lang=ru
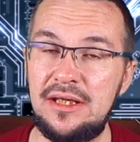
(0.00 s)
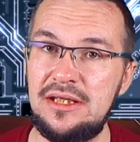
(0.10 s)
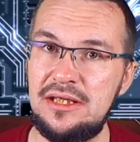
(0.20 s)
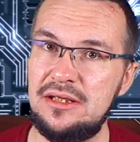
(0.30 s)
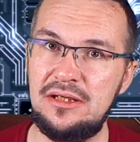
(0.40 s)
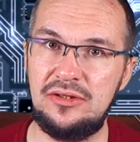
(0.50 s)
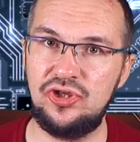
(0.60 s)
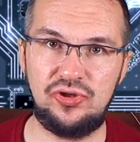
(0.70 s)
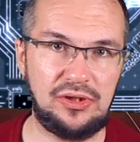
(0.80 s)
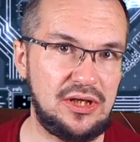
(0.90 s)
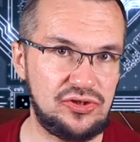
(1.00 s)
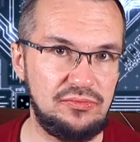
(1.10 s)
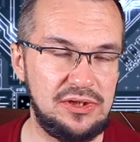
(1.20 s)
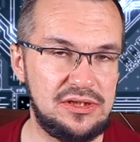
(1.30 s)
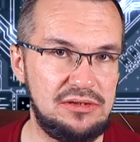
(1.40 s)
и ничего так
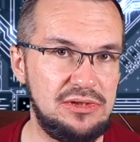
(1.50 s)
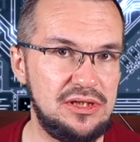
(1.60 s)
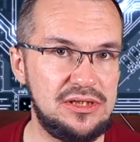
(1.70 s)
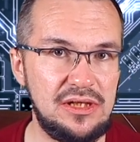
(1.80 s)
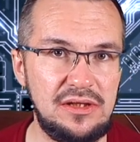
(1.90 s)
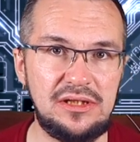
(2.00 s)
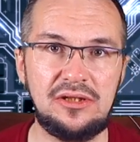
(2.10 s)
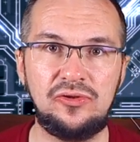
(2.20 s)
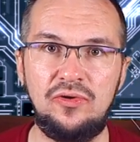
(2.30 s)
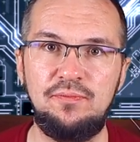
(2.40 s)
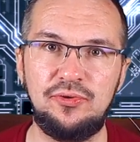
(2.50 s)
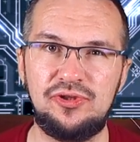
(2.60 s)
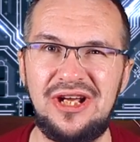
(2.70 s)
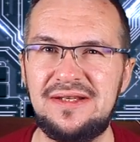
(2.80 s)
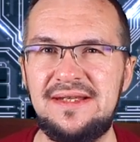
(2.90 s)
особенно с ними не делаете, то
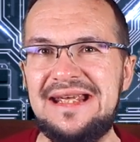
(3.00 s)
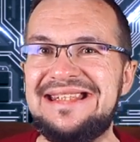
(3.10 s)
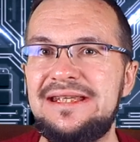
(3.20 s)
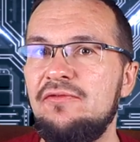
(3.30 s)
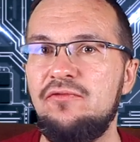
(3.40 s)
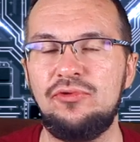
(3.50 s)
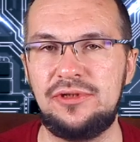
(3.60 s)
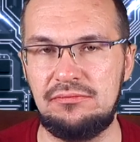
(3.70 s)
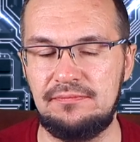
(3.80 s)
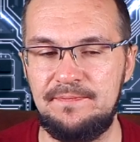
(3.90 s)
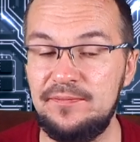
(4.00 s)
получается дней 7-8.